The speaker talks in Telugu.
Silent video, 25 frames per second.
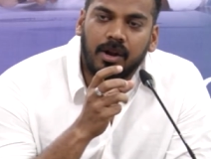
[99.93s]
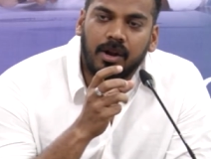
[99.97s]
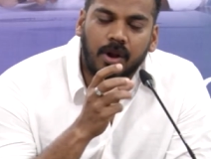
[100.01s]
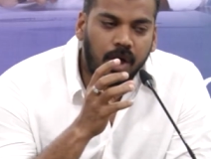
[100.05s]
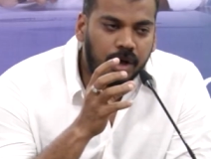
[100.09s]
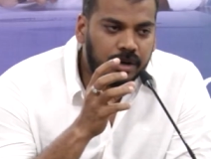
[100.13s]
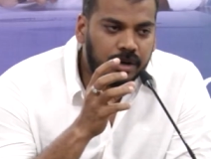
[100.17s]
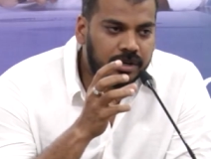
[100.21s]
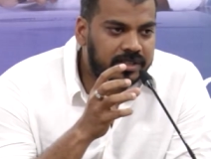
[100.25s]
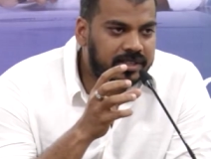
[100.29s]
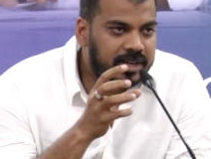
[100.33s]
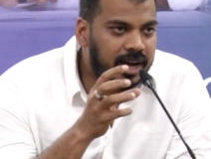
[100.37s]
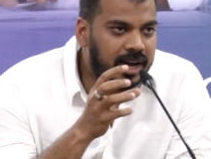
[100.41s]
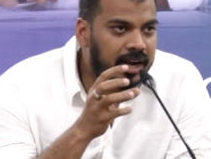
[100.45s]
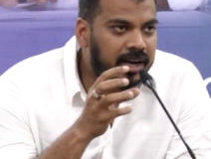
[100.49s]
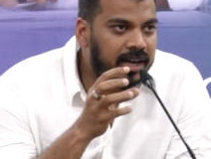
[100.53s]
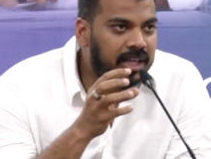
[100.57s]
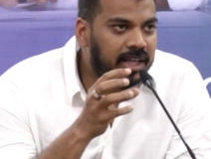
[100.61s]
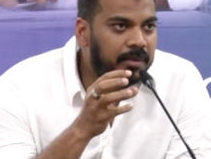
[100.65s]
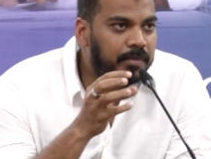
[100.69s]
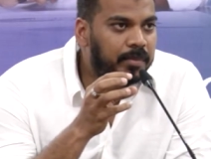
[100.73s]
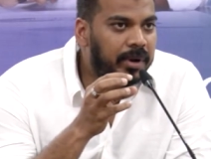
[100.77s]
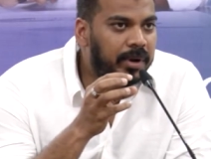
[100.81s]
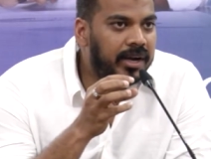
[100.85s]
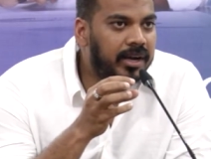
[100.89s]
లాంగ్
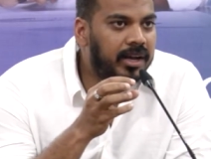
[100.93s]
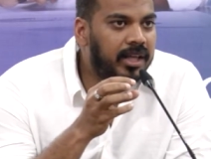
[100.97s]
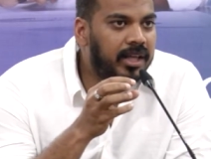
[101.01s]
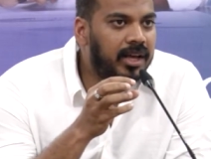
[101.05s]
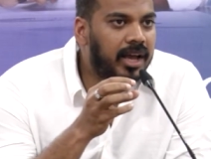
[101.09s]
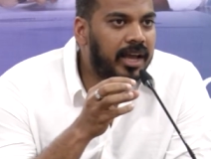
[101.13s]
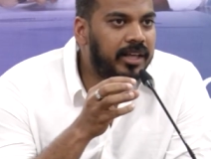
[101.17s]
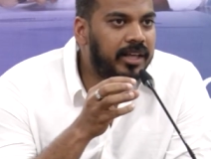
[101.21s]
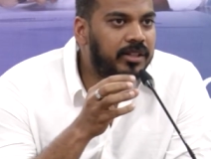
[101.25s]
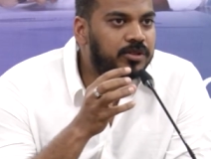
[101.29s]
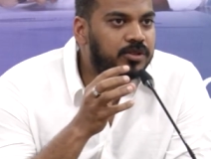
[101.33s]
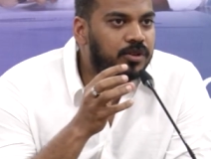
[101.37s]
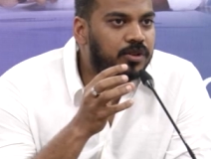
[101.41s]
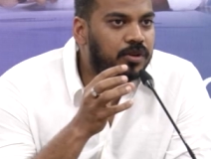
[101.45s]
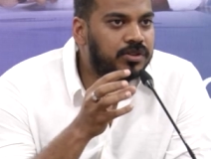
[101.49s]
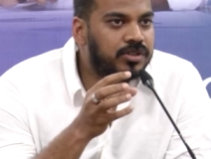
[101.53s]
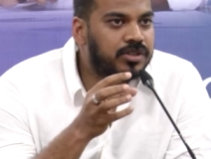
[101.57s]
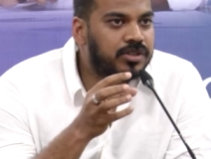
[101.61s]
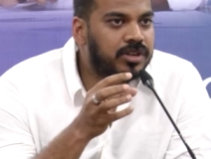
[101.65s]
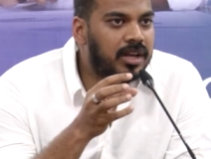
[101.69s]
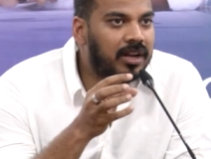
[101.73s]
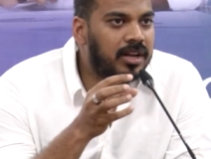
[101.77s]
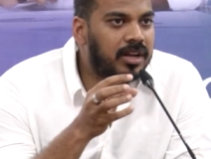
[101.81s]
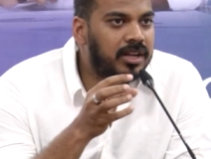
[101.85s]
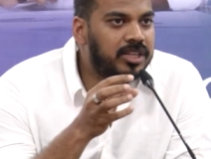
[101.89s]
స్టాండింగ్ పెండింగ్ ఐదు
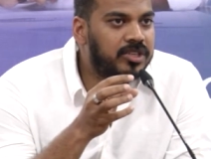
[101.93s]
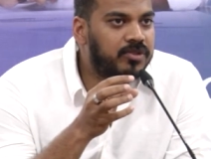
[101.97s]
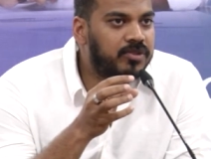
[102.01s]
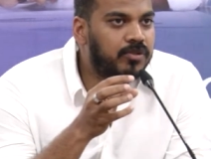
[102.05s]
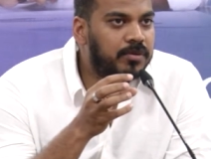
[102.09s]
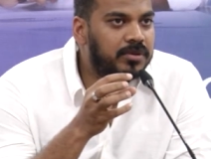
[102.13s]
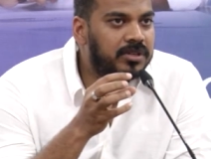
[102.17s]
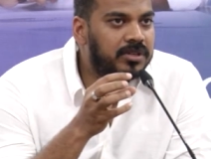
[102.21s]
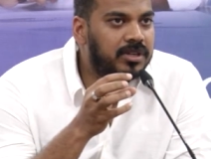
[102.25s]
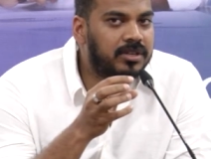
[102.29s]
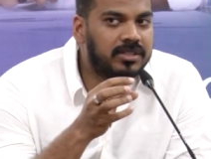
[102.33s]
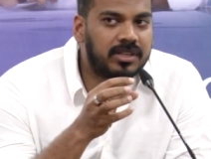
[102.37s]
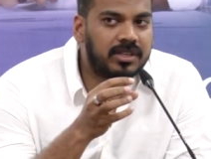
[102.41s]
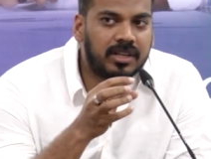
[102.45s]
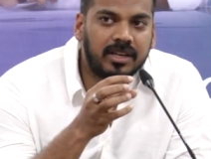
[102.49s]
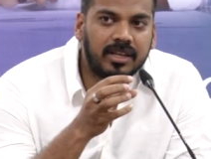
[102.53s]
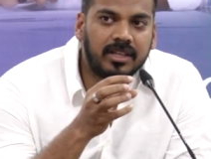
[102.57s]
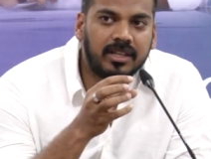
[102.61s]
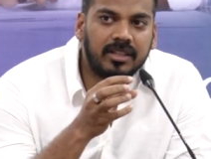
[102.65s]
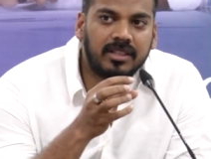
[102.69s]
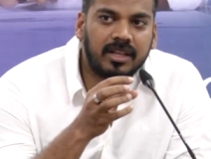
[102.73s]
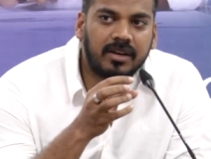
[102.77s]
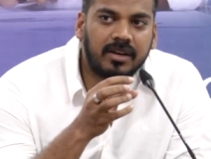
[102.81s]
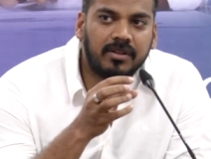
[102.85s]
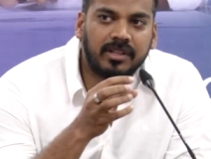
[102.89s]
సంవత్సరాల నుంచి విభజన
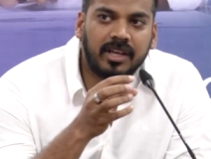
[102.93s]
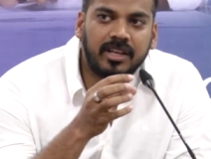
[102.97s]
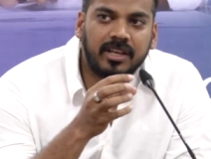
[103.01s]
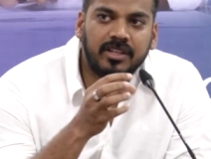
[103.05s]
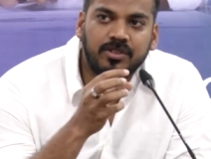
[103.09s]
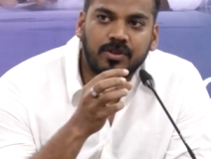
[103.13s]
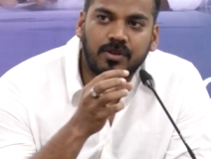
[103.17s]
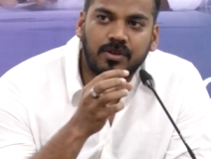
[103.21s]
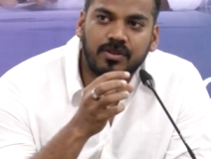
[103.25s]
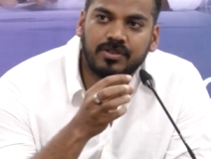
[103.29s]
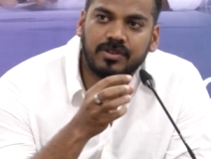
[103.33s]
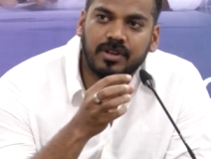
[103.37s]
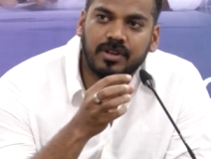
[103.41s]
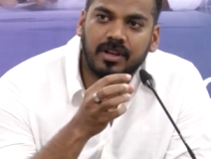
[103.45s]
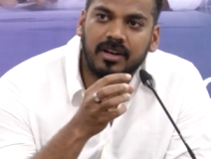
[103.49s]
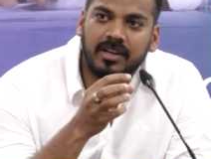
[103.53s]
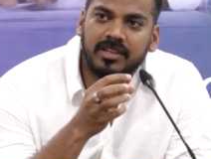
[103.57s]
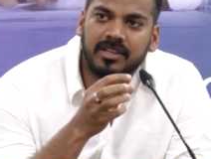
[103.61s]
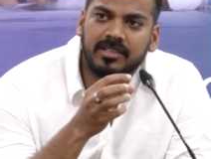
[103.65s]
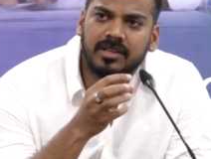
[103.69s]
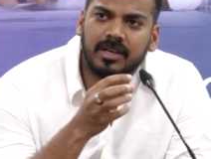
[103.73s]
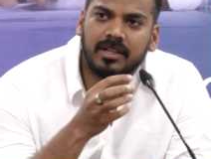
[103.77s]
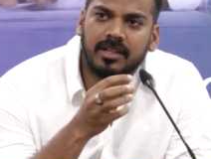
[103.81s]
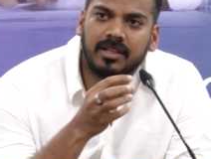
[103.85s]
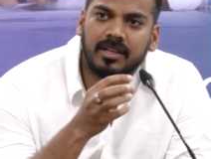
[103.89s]
జరిగిన తర్వాత ఐదు సంవత్సరాల
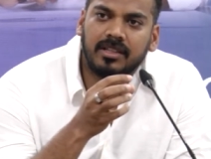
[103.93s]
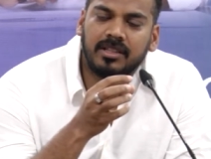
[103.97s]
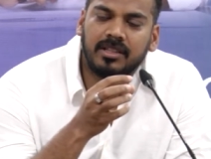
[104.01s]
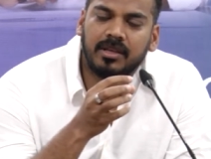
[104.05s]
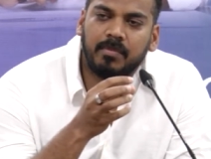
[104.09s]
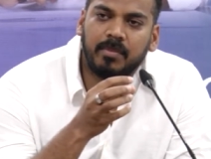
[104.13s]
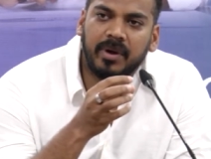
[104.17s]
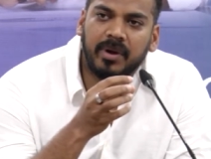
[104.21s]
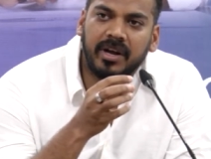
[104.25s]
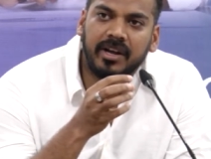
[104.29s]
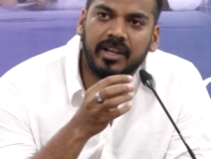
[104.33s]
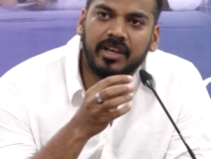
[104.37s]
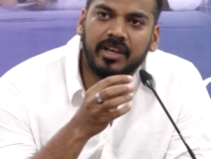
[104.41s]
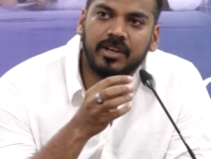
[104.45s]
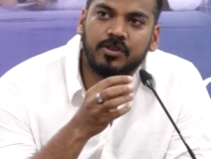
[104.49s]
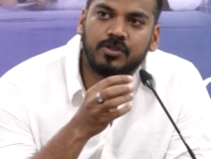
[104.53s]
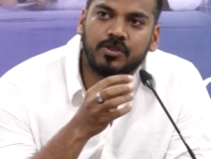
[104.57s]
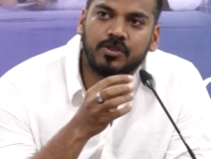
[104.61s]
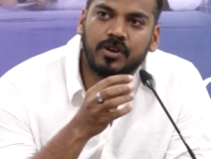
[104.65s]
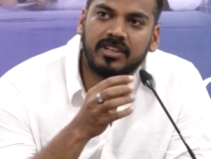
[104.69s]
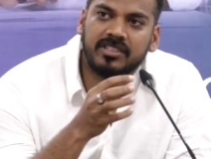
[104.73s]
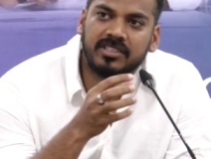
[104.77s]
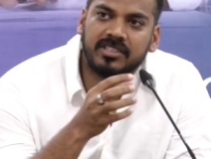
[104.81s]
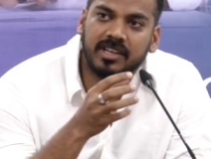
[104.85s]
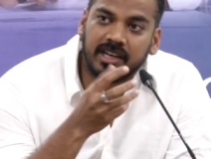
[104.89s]
నుంచి ఏదైతే పెండింగ్
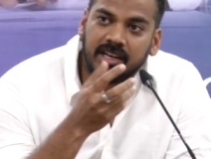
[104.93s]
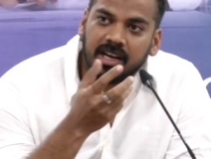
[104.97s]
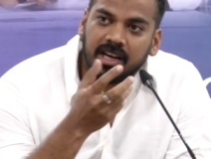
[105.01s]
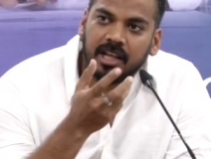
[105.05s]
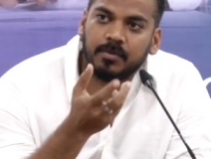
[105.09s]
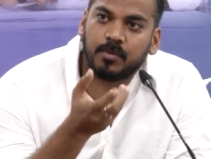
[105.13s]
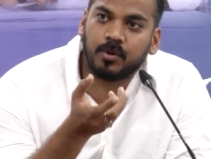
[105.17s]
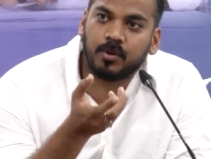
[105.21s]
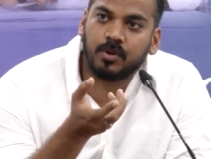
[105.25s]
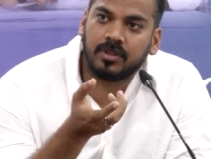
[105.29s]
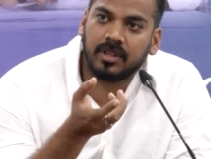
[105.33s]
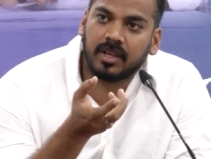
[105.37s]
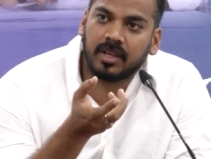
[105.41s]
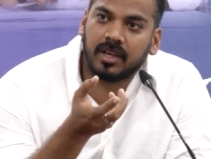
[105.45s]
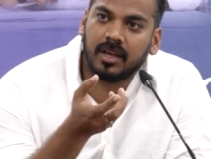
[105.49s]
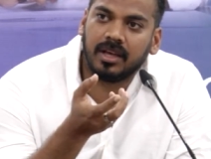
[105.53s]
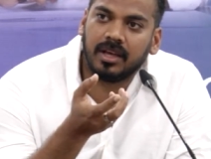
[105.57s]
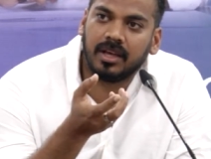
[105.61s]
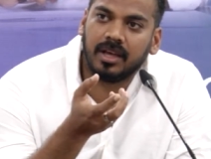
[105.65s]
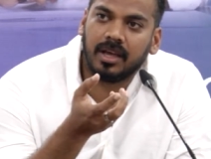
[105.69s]
ఇష్యూని సెటిల్ అయిపోతే